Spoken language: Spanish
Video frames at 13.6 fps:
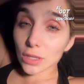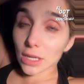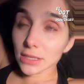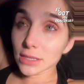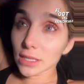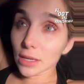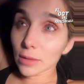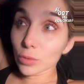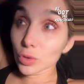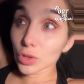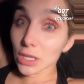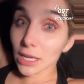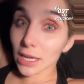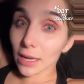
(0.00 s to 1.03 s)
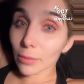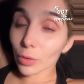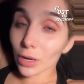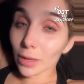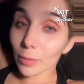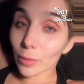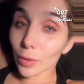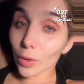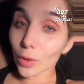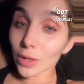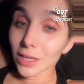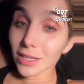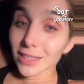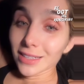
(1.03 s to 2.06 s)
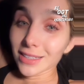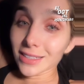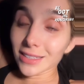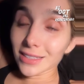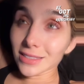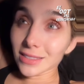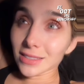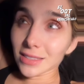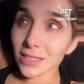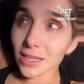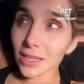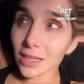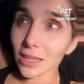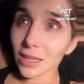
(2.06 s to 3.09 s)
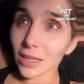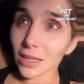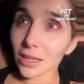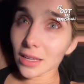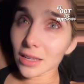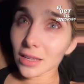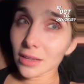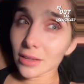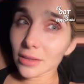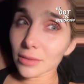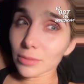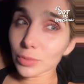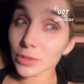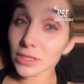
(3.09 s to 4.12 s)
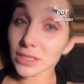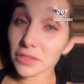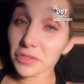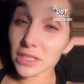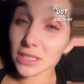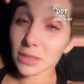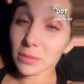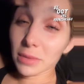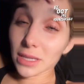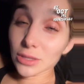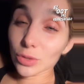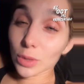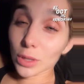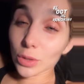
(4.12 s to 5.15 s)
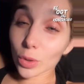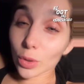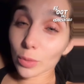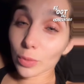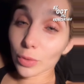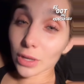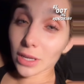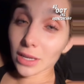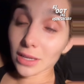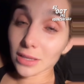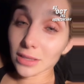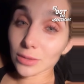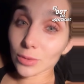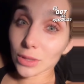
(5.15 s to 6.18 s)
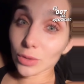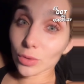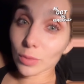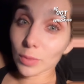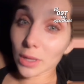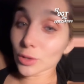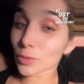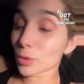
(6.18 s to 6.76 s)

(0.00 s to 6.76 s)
clases de música, por ejemplo, este, pues este fin de semana sobre todo, porque es cuando cumpleaños